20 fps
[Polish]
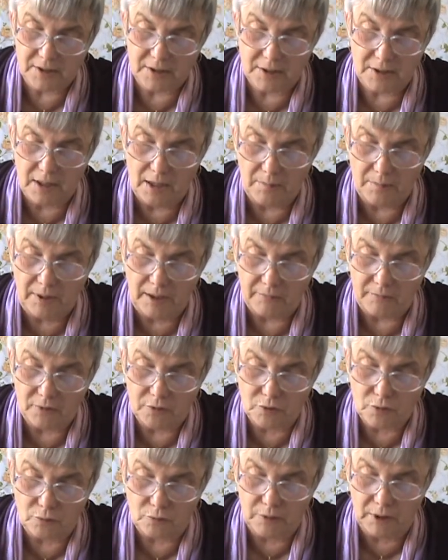z nieba
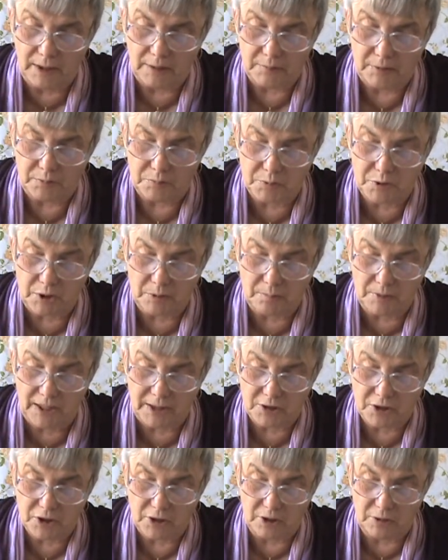wysłucham i
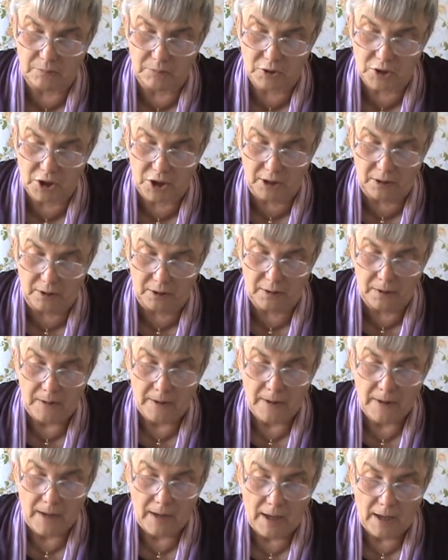przebaczę im grzechy,
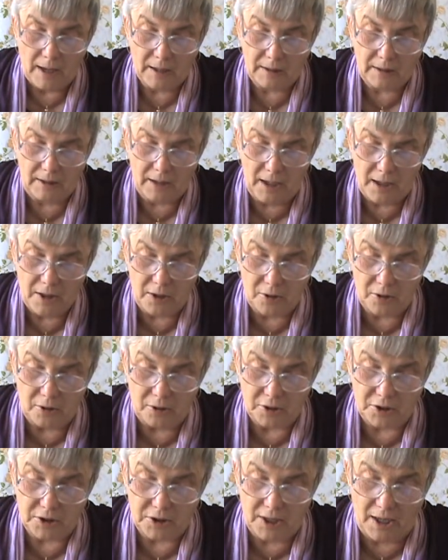a kraj ich
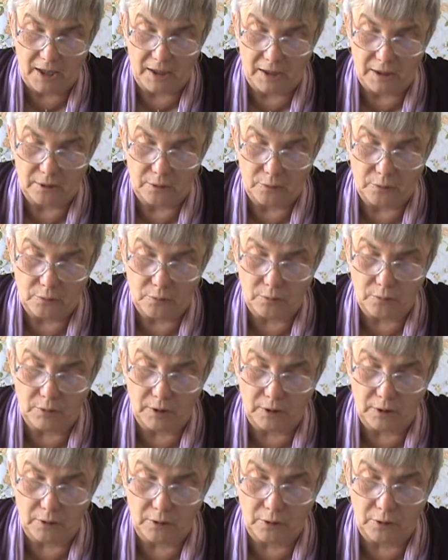ocalę.
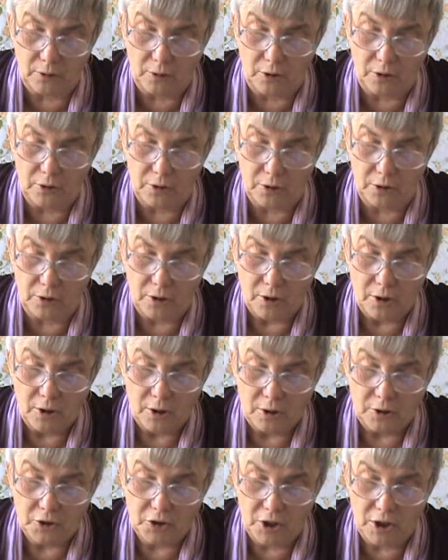Druga kronik
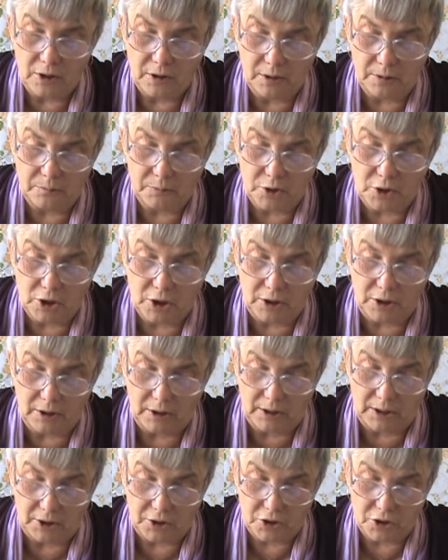
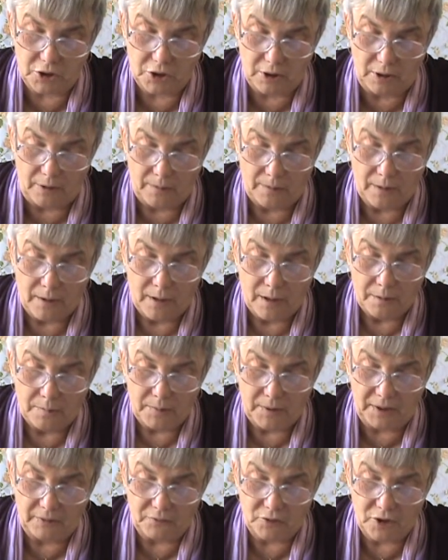7:14.
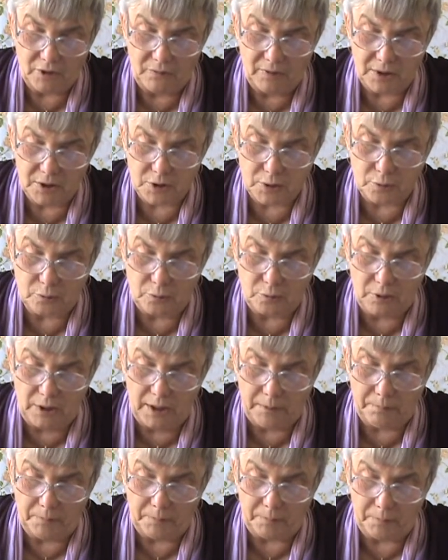Prawdziwa
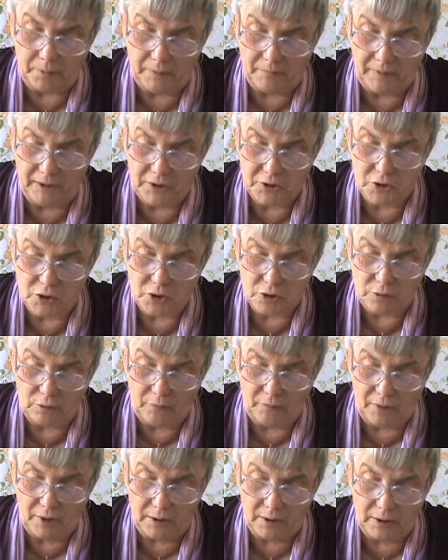skrucha poprowadzi
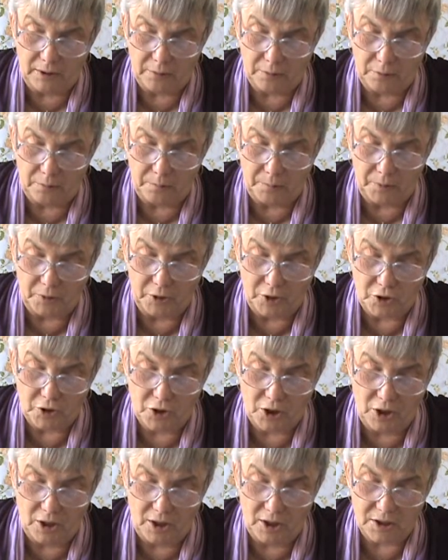człowieka do
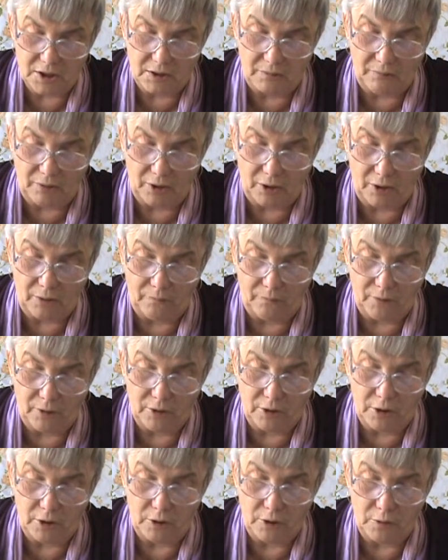poniesienia swojej
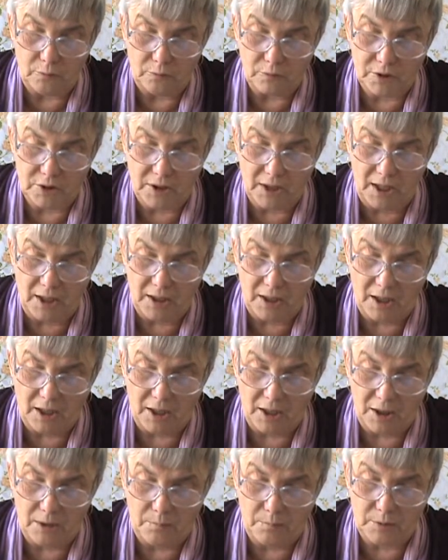winy i uznania
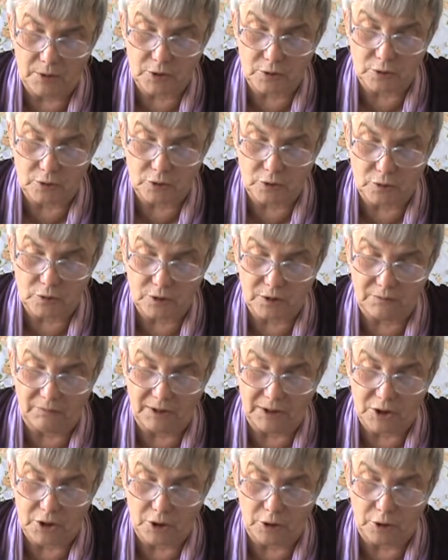jej bez
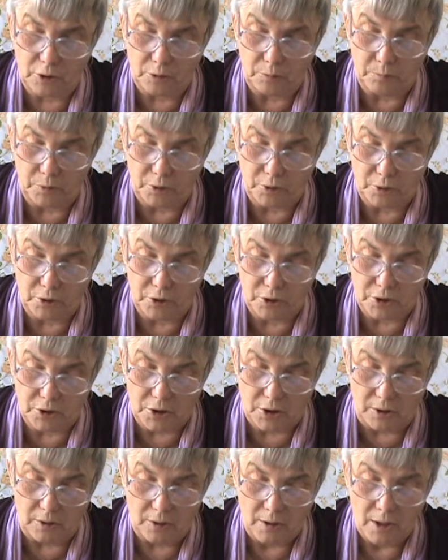oszustwa czy
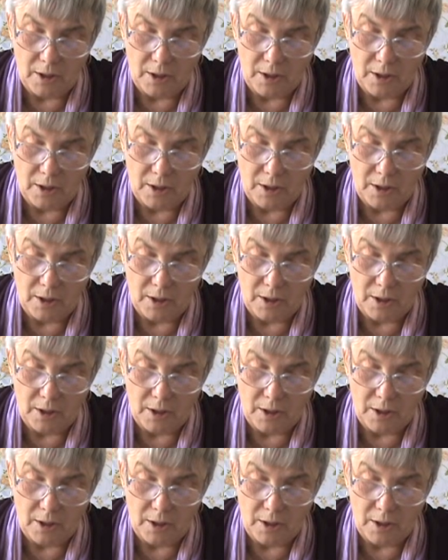hipokryzji.